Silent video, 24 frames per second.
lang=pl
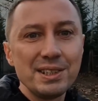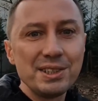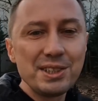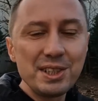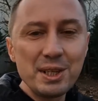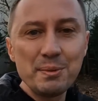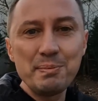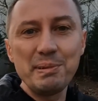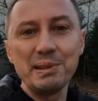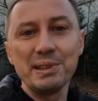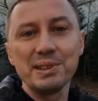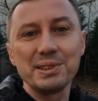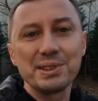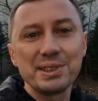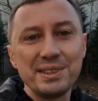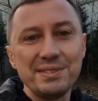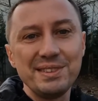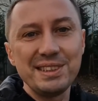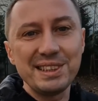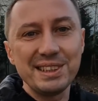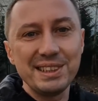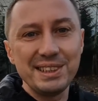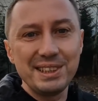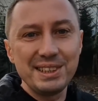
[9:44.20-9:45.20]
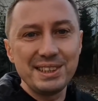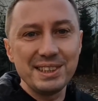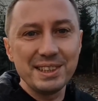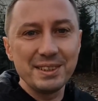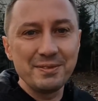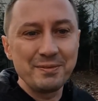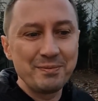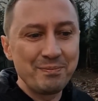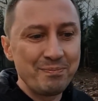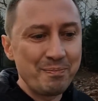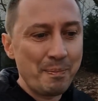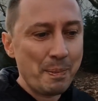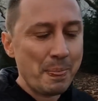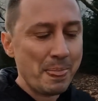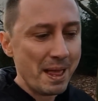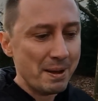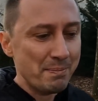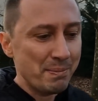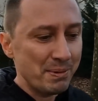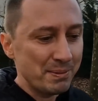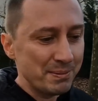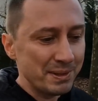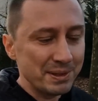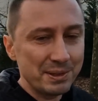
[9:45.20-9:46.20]
czyje pieniążki widzieliście
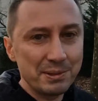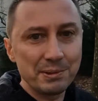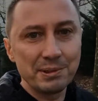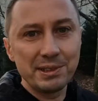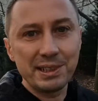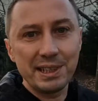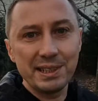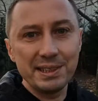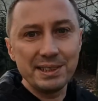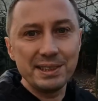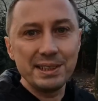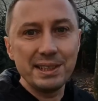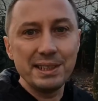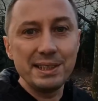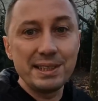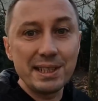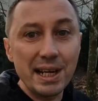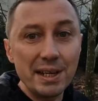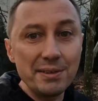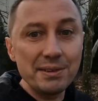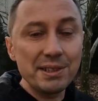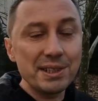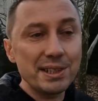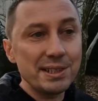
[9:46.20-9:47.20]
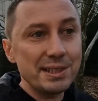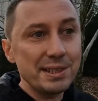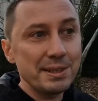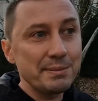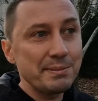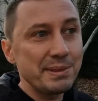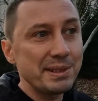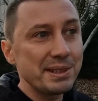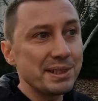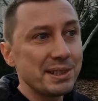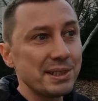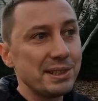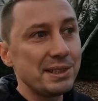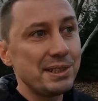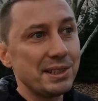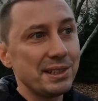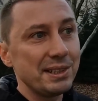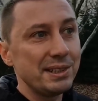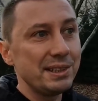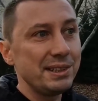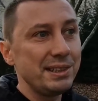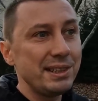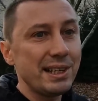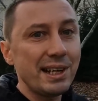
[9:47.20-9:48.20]
na pomoc Ukrainie i cały czas je
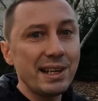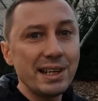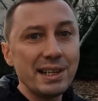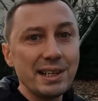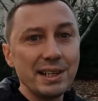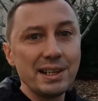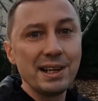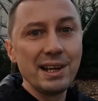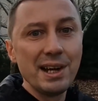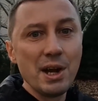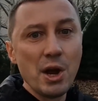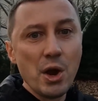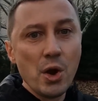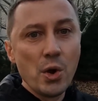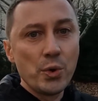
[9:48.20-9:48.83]
bierzecie i tak